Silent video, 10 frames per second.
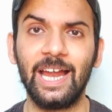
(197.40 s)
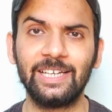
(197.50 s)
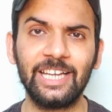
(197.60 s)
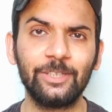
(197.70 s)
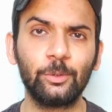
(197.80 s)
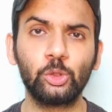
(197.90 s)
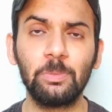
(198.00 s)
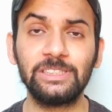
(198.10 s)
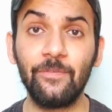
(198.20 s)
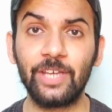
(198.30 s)
एट द एंड
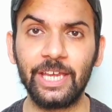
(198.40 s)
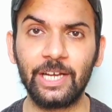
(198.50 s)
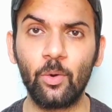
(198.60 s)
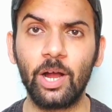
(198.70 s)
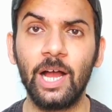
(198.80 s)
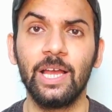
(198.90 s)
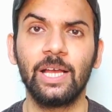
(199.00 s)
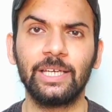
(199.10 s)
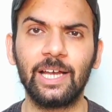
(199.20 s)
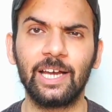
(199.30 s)
दोस्तों मैं सिर्फ यही कहूँगा
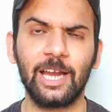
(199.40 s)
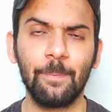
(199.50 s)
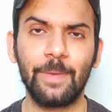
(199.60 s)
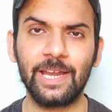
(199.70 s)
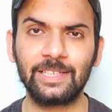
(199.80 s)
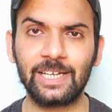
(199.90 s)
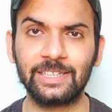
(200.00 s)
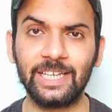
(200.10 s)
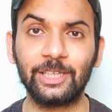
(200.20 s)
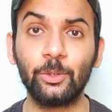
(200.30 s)
कि अगर आप मेहनत
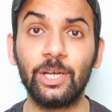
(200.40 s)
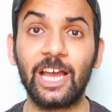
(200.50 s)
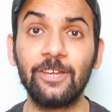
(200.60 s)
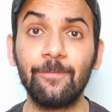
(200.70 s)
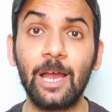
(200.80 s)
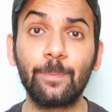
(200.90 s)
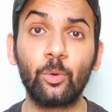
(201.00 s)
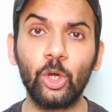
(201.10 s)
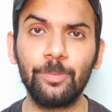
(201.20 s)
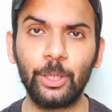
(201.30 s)
करते हैं तो लाइफ में
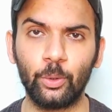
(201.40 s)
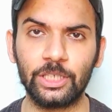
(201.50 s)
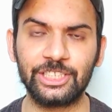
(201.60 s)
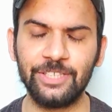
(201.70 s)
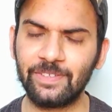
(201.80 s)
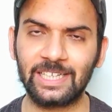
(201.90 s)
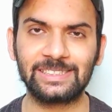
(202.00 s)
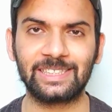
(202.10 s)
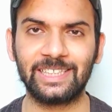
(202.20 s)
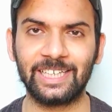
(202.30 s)
आप कोई भी गोल अचीव
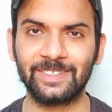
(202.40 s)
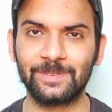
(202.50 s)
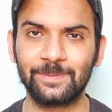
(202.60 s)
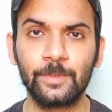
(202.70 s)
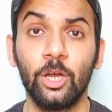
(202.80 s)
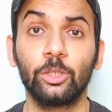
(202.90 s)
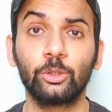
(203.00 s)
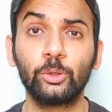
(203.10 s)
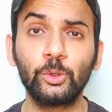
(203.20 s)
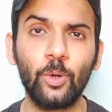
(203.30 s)
कर सकते हैं
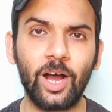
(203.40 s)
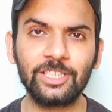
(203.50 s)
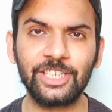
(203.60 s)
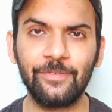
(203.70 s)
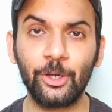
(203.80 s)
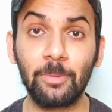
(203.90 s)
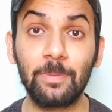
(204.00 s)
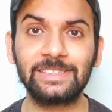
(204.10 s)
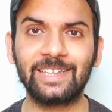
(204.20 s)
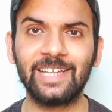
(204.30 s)
तो दोस्तों आज की वीडियो
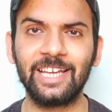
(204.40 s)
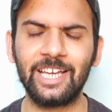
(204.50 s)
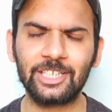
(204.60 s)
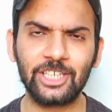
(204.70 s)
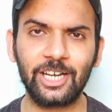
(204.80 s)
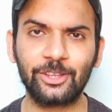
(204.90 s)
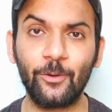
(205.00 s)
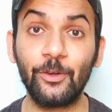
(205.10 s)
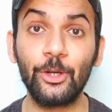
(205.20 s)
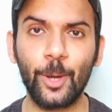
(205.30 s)
में बस इतना ही आशा
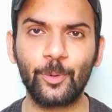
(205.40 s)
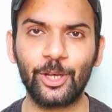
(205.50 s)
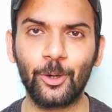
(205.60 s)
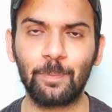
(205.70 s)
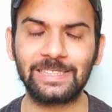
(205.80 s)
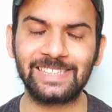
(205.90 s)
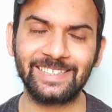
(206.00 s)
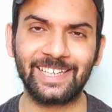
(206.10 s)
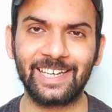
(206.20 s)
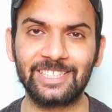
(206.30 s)
करता हूँ वीडियो आपको आई हो
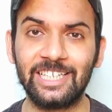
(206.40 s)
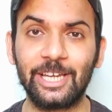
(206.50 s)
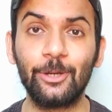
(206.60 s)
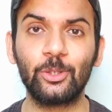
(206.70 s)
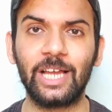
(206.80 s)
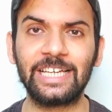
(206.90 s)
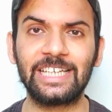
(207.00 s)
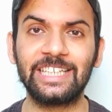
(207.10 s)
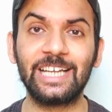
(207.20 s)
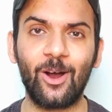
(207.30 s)
पसंद अगर अच्छी लगी हो तो
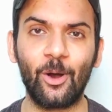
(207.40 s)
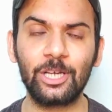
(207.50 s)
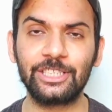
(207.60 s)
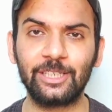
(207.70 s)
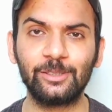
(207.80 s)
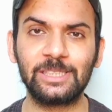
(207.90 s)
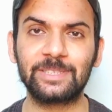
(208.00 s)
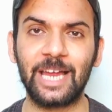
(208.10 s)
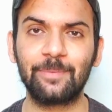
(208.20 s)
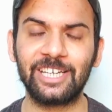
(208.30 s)
लाइक कर देना और चैनल को
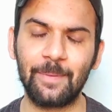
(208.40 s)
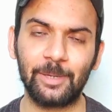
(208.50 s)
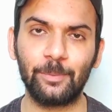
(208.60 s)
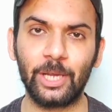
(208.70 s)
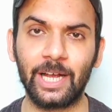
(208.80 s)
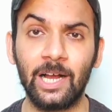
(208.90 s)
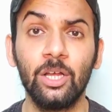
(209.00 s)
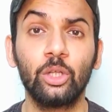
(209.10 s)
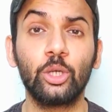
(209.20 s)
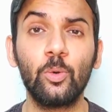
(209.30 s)
सब्सक्राइब करना मत भूलेगा
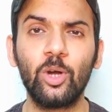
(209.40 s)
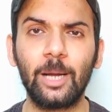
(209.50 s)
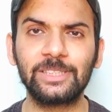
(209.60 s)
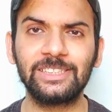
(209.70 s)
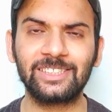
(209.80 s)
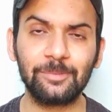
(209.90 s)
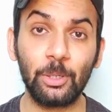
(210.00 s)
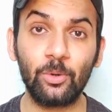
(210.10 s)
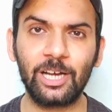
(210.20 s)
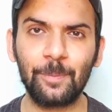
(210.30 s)
तो अब लोगों आपसे
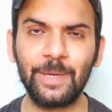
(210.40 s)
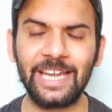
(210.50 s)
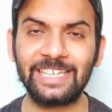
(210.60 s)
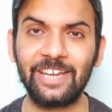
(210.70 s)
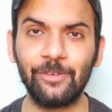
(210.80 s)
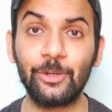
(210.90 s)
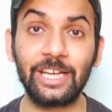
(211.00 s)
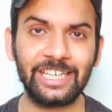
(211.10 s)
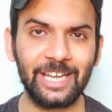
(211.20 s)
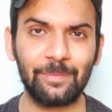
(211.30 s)
इजाजत मिलूंगा कल फिर एक नई
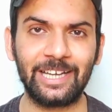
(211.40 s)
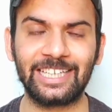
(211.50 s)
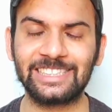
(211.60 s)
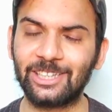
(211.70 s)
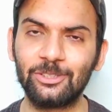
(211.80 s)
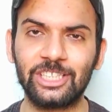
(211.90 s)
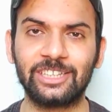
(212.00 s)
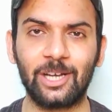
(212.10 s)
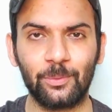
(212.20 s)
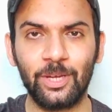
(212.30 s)
वीडियो एक नई अपडेट के साथ तो
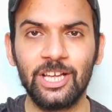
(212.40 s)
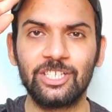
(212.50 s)
चलता हूँ